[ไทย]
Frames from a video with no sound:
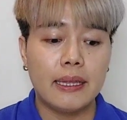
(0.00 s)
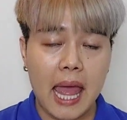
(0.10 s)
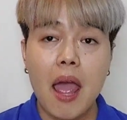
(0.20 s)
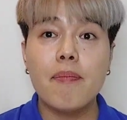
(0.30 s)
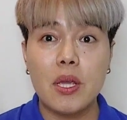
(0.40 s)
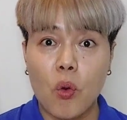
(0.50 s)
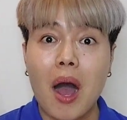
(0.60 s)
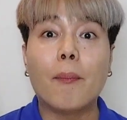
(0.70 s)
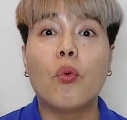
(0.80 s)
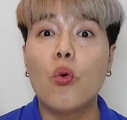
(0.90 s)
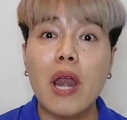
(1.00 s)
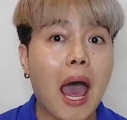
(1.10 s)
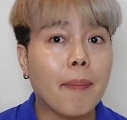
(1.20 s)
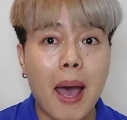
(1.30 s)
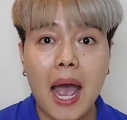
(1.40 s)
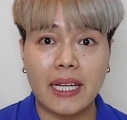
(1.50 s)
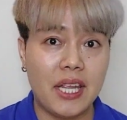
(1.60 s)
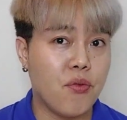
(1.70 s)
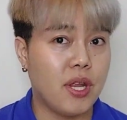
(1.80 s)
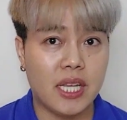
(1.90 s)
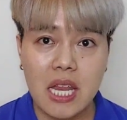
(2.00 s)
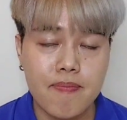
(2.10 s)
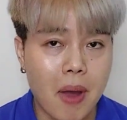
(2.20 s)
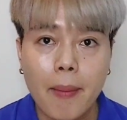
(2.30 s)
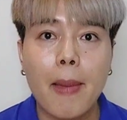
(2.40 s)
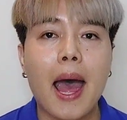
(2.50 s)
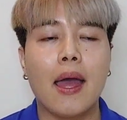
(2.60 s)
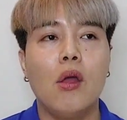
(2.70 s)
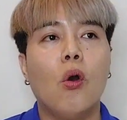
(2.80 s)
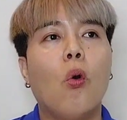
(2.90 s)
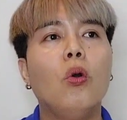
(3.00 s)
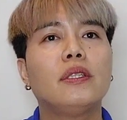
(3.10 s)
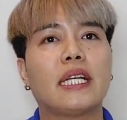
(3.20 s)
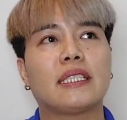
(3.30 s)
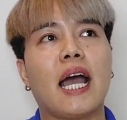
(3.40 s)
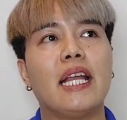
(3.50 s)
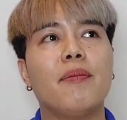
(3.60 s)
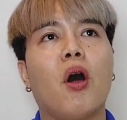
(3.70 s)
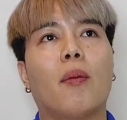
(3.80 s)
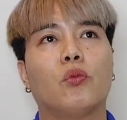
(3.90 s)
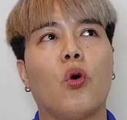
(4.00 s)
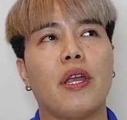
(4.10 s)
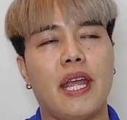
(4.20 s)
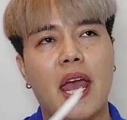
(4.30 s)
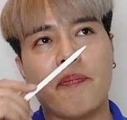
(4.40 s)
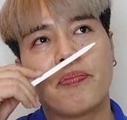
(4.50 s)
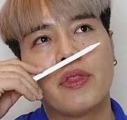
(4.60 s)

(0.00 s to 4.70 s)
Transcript: และมีความคุรากมากดีอยู่ในกลิ่นมากๆ คุณจะใช้น้ำหอมตัวเนี้ย